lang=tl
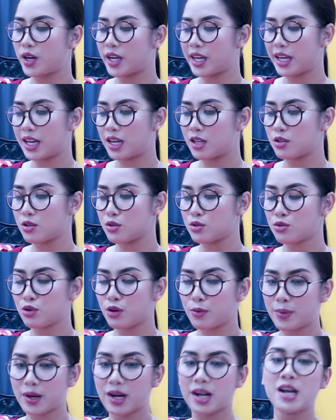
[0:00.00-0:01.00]
kaya
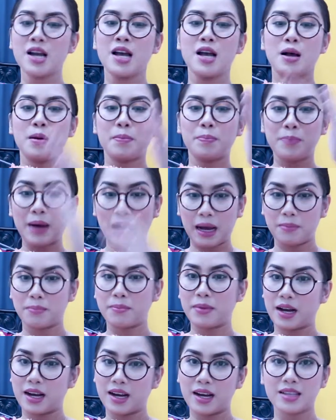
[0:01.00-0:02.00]
sobrang
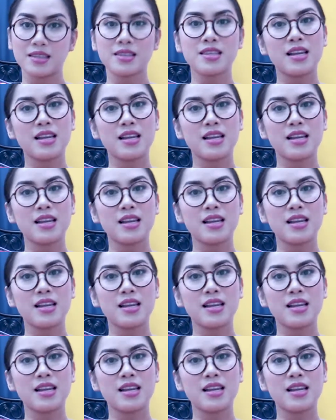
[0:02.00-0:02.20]
baba